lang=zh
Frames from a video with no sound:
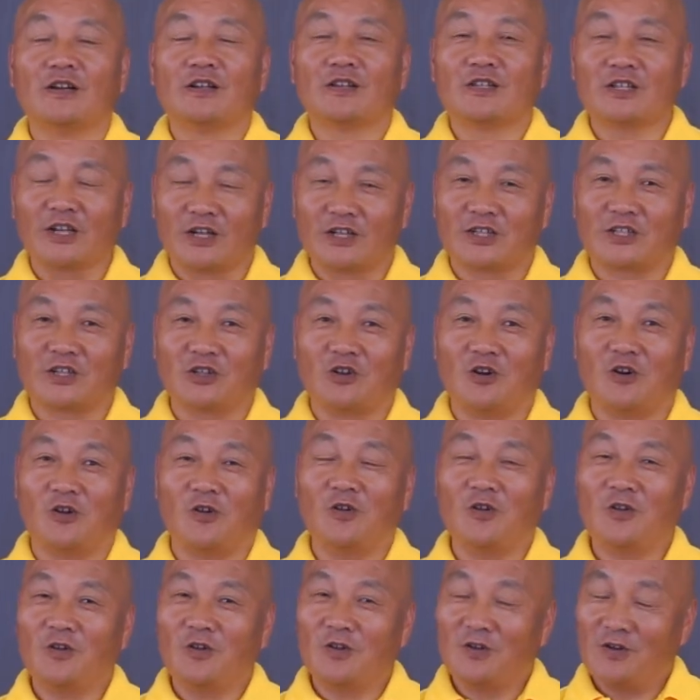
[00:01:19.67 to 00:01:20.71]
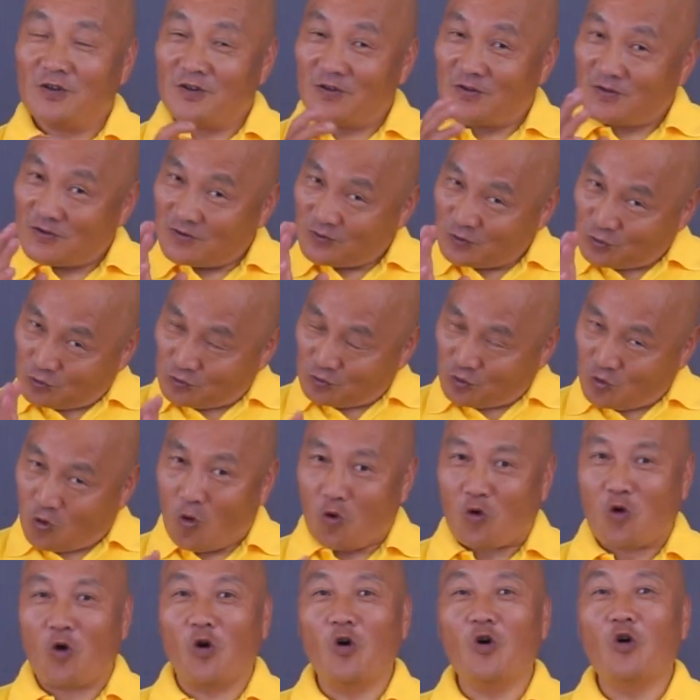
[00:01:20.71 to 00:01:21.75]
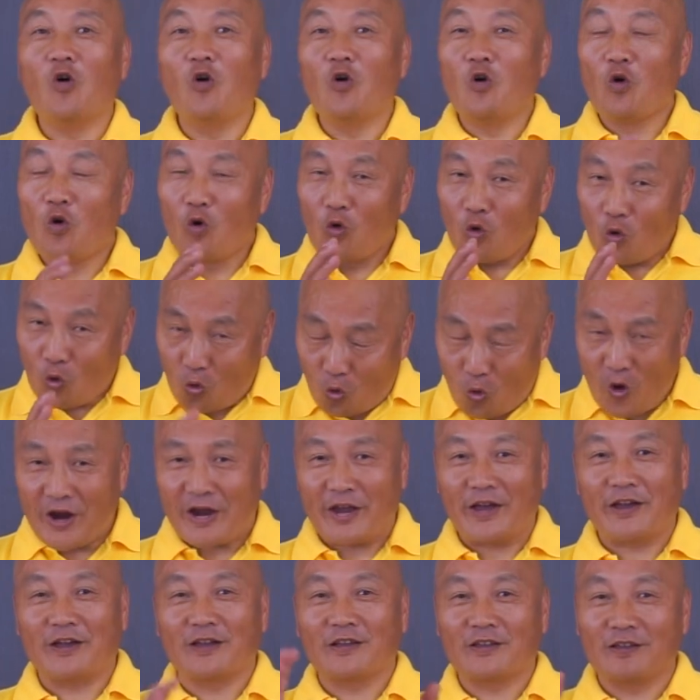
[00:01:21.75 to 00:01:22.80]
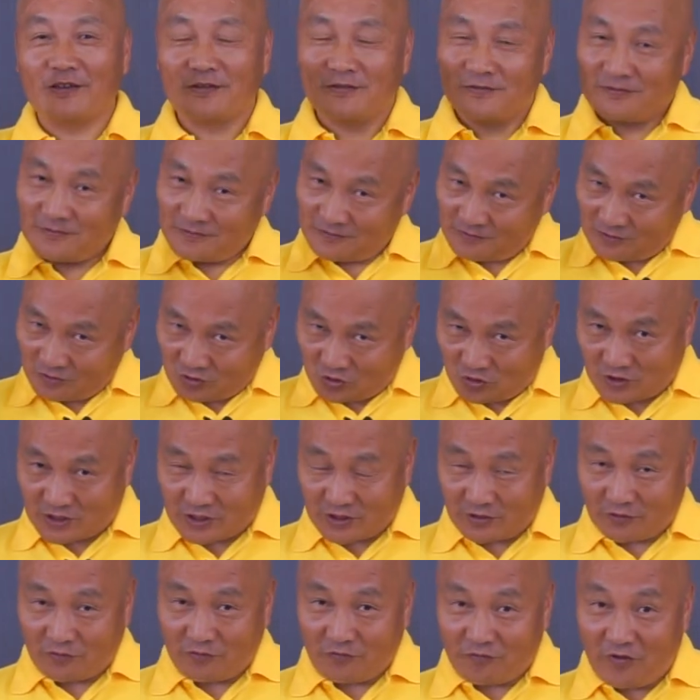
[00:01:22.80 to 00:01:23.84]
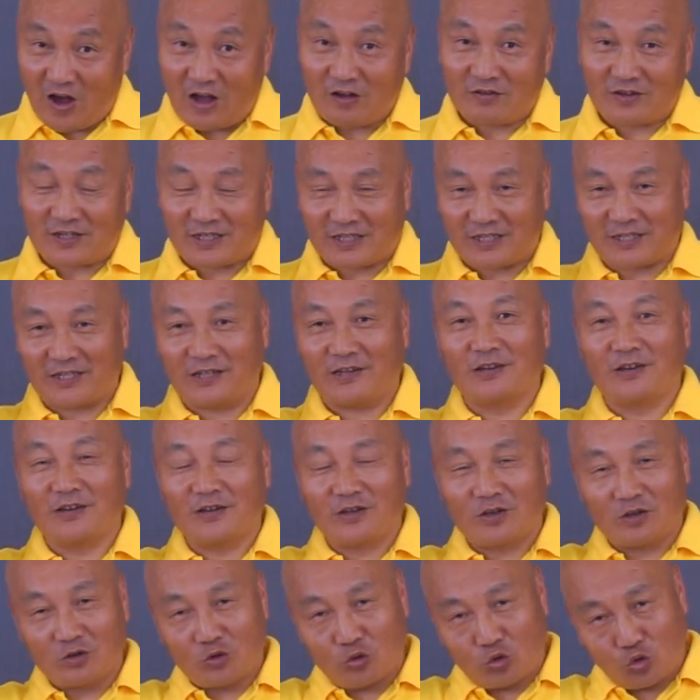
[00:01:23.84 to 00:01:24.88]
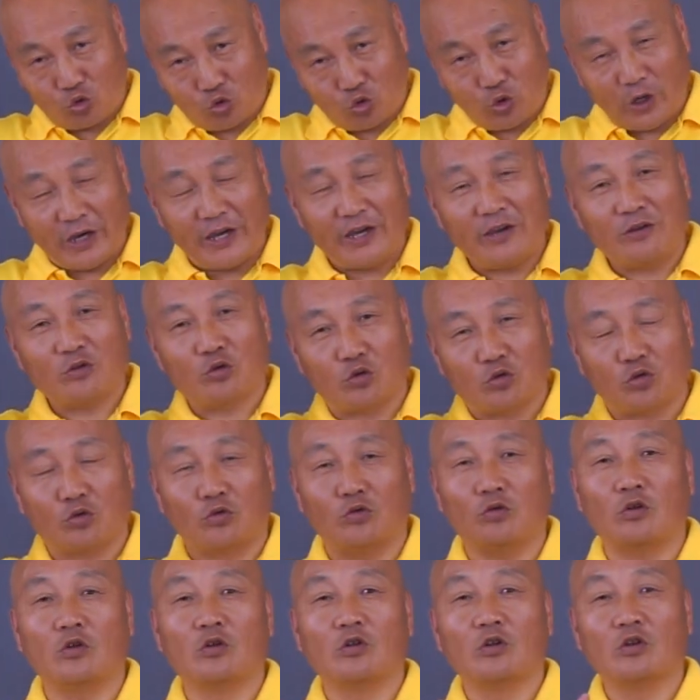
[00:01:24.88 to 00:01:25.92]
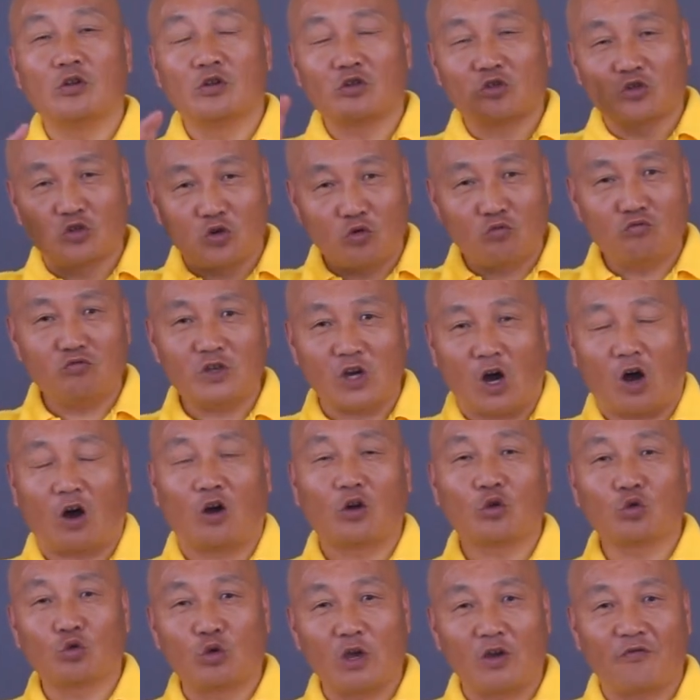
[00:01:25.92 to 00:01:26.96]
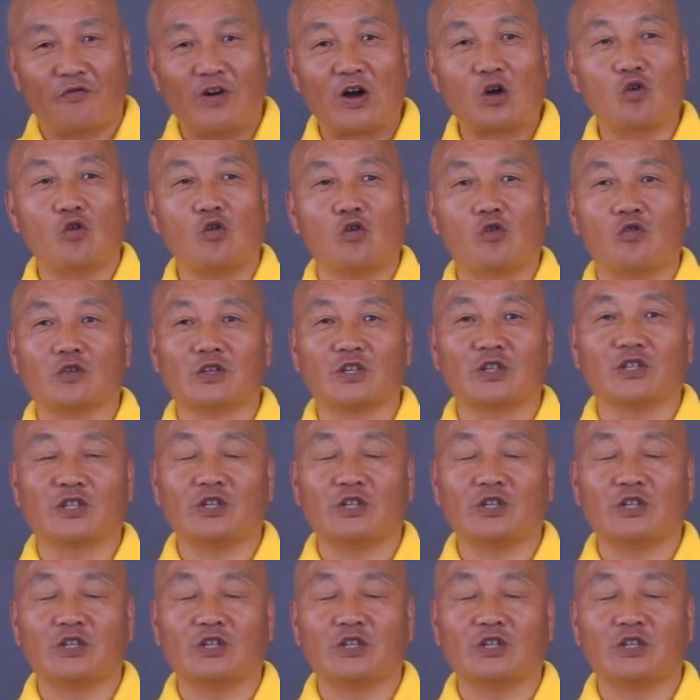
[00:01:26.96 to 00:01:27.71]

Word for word: 这个时候，狗狗会就是放弃追逐、凶咬对方狗狗这个